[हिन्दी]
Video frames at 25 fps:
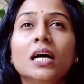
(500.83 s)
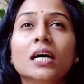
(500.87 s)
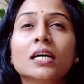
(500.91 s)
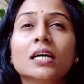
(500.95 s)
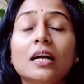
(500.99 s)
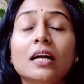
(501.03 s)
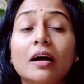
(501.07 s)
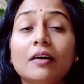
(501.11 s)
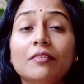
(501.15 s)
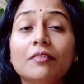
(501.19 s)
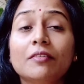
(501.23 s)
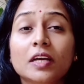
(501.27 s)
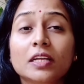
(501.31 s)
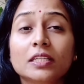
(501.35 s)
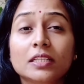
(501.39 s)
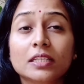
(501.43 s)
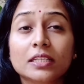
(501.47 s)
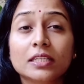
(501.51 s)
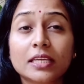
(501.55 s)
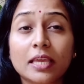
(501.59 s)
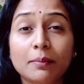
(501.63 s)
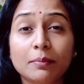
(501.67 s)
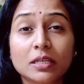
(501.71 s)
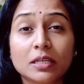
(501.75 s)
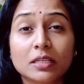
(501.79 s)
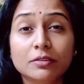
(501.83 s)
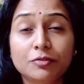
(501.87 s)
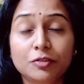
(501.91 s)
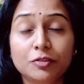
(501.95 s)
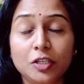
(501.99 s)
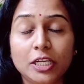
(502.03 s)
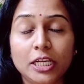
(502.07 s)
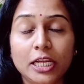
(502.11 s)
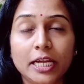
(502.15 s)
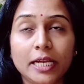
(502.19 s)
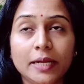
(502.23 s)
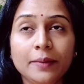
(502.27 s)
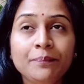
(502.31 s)
काफ़ी हद तक केमिकल
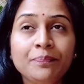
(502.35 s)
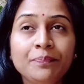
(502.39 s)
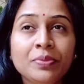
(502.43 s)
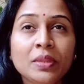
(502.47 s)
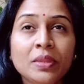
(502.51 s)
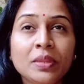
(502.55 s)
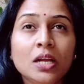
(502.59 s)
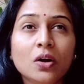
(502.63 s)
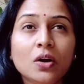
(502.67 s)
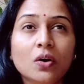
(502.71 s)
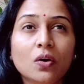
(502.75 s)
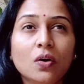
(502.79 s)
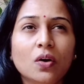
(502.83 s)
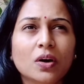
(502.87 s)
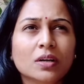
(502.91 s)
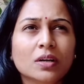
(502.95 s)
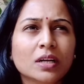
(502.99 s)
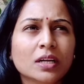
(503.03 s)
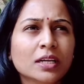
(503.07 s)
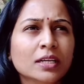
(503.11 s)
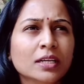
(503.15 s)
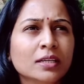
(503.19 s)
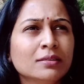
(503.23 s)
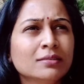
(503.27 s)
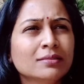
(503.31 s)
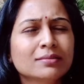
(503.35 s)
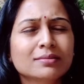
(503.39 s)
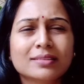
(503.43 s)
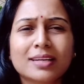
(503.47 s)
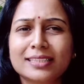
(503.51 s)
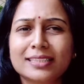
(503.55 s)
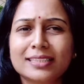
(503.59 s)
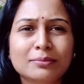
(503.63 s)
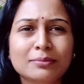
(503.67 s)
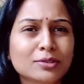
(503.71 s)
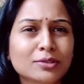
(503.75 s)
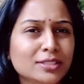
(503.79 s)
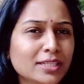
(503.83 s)
फ्री है और अगर
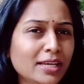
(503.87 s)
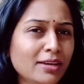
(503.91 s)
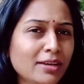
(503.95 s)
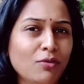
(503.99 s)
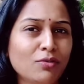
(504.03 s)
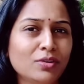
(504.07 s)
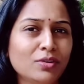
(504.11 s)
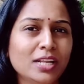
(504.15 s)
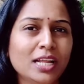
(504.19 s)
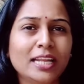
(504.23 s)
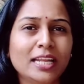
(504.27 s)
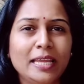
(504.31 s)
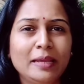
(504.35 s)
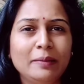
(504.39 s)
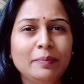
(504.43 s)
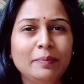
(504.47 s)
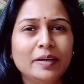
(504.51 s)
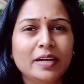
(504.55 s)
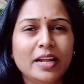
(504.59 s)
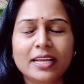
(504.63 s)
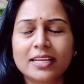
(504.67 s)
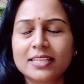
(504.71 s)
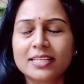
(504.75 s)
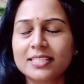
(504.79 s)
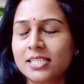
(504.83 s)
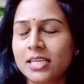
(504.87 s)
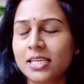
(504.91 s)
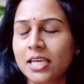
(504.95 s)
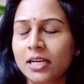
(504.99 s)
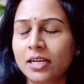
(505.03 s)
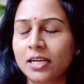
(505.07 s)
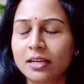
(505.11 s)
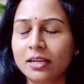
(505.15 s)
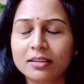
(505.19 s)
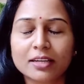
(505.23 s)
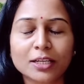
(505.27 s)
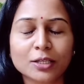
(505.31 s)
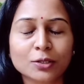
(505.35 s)
ख़त्म हो जाए वो वाला नहीं पड़ा है किसी के
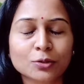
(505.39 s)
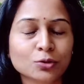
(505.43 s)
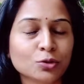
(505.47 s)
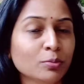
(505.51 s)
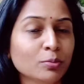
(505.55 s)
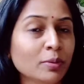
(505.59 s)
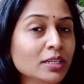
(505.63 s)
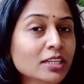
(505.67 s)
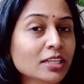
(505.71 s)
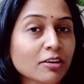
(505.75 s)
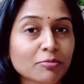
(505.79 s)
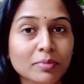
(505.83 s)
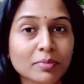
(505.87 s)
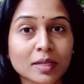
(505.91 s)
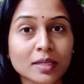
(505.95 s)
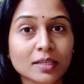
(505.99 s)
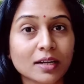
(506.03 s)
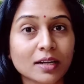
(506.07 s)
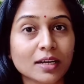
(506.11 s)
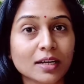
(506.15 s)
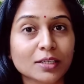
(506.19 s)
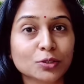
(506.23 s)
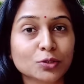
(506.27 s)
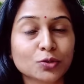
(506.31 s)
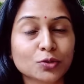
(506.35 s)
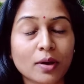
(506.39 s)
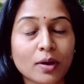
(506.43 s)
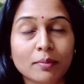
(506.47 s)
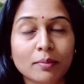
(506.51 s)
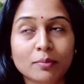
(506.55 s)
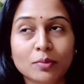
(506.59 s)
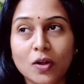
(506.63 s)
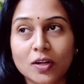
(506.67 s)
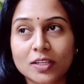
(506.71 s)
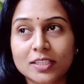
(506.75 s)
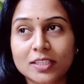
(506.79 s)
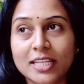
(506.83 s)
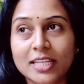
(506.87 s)
घर गई हूँ तो मैं डब भी लगा लेती हूँ आई एम
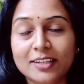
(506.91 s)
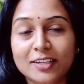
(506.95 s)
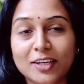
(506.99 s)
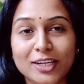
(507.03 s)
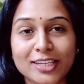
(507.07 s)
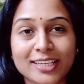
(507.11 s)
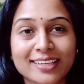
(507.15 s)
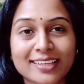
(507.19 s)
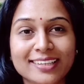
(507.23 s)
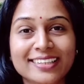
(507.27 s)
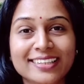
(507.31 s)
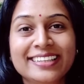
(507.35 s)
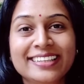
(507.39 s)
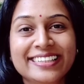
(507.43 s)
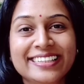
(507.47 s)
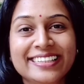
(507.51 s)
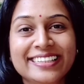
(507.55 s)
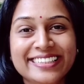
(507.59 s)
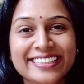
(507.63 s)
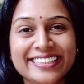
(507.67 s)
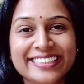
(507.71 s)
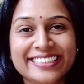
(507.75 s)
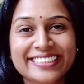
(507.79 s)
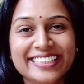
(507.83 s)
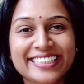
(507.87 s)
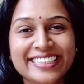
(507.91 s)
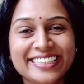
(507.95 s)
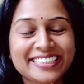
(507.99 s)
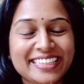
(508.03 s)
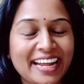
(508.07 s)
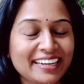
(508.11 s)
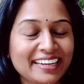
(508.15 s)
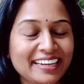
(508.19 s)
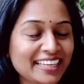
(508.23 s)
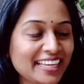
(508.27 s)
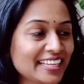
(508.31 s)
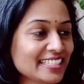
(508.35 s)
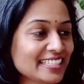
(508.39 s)
नॉट दैट अड़ियल इन
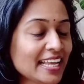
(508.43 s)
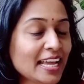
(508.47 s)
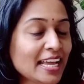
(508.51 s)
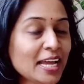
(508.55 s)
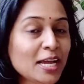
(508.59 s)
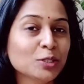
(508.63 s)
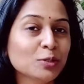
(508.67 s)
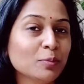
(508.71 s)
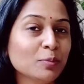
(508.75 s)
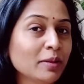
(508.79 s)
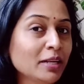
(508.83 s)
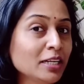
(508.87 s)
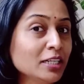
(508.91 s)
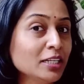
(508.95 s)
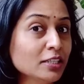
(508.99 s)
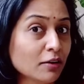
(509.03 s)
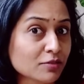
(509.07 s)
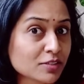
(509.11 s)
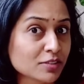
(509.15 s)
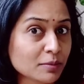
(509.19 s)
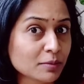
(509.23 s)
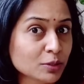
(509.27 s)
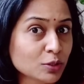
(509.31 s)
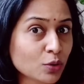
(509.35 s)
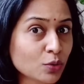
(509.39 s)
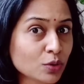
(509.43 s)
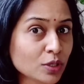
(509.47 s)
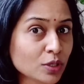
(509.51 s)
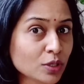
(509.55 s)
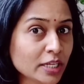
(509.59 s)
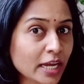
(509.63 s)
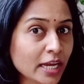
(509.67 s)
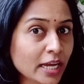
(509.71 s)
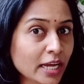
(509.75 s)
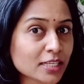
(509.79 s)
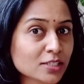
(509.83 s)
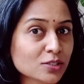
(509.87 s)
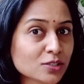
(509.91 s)
दैट केस तो मैंने डब से भी धो
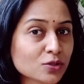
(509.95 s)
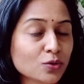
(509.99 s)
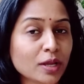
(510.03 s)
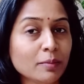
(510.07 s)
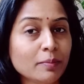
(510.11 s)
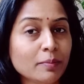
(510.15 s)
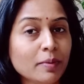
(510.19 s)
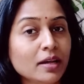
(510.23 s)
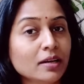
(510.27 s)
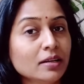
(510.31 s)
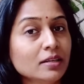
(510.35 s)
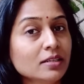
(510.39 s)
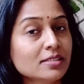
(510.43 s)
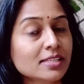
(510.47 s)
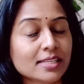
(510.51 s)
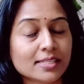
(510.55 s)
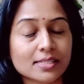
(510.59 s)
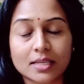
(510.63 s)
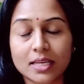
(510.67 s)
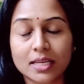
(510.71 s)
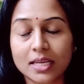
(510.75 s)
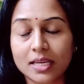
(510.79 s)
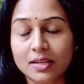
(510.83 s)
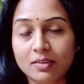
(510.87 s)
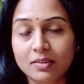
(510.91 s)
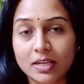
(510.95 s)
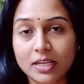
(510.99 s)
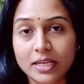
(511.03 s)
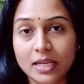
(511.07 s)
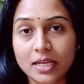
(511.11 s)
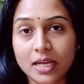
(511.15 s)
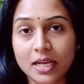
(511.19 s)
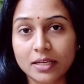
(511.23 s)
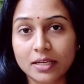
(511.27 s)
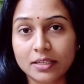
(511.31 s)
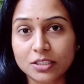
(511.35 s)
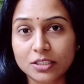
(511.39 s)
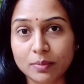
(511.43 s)
लिया है इसको एक बार सेसा केयर वाले
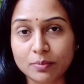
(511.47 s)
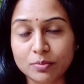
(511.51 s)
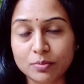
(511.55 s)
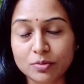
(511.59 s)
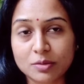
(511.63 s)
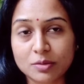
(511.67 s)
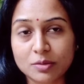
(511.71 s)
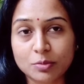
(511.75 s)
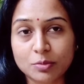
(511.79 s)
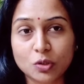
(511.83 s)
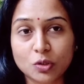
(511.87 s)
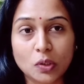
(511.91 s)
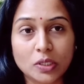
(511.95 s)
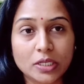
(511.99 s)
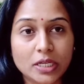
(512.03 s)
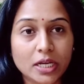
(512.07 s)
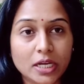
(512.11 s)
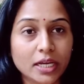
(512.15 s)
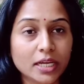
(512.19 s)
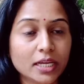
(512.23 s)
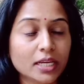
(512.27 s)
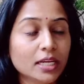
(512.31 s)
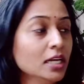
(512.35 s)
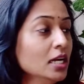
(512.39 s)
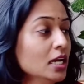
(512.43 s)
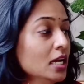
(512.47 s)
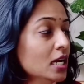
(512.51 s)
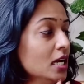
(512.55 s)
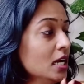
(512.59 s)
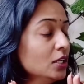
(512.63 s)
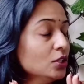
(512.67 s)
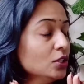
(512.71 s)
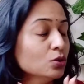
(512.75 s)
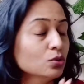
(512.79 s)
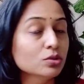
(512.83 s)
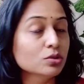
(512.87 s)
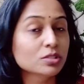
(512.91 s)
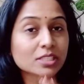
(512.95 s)
अनियन शैम्पू से भी धो लिया है
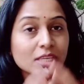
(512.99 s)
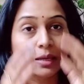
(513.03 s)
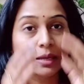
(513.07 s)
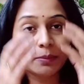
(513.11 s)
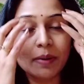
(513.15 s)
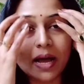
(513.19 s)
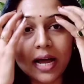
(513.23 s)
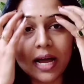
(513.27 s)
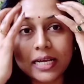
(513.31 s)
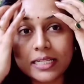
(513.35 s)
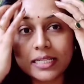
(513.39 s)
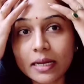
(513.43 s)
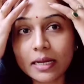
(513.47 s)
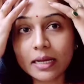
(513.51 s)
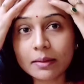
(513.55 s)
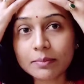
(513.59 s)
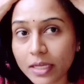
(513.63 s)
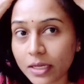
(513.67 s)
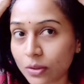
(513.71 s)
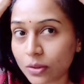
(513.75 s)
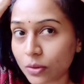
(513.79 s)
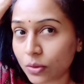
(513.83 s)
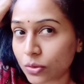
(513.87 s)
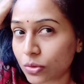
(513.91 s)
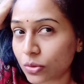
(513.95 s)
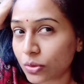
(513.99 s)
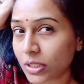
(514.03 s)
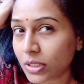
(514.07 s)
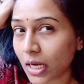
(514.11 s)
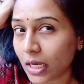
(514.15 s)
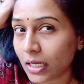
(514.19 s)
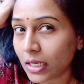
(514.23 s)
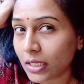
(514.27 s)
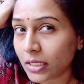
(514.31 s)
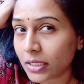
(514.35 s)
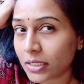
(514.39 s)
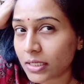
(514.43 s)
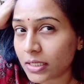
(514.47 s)
तो उसके बाद आप देखो तो
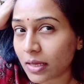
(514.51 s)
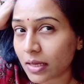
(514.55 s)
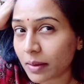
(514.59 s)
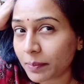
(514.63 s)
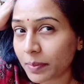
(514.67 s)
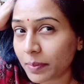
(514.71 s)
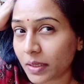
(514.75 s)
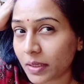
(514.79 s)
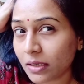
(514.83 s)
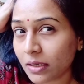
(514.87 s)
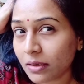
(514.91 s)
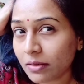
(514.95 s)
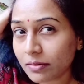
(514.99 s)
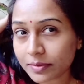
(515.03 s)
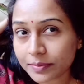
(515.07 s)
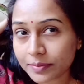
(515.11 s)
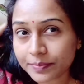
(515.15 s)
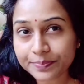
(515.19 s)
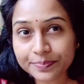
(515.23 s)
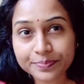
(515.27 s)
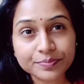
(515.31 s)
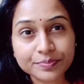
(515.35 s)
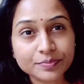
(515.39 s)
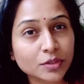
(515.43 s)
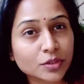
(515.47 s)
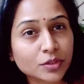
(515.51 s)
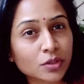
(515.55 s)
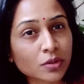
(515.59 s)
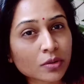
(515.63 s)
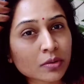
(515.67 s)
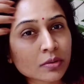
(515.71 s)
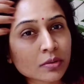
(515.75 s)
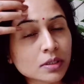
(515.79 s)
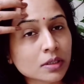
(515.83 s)
कलर्स अभी यू नो